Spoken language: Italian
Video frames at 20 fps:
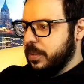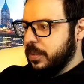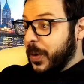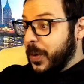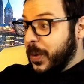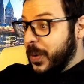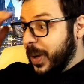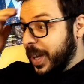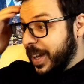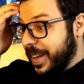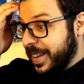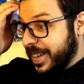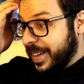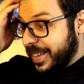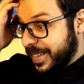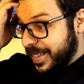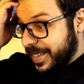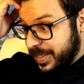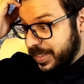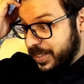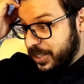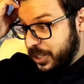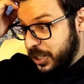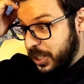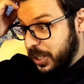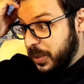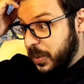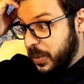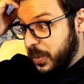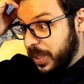Qua
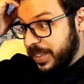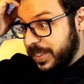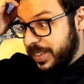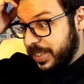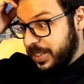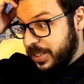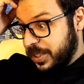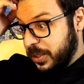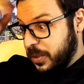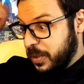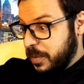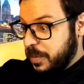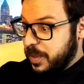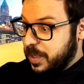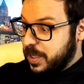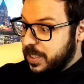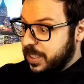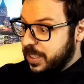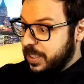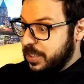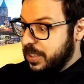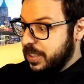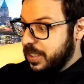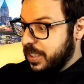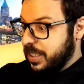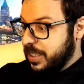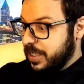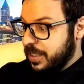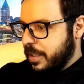55 messaggi da